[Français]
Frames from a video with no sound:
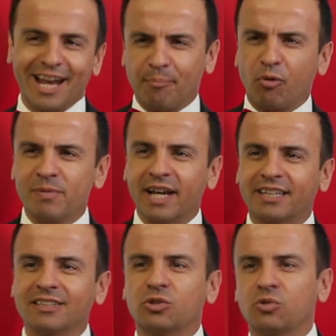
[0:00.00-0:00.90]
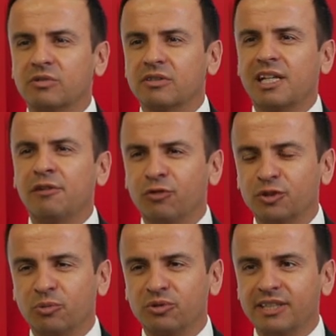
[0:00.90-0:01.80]
La première question qu'il
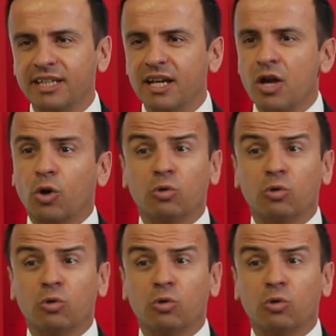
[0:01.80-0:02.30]
faut se poser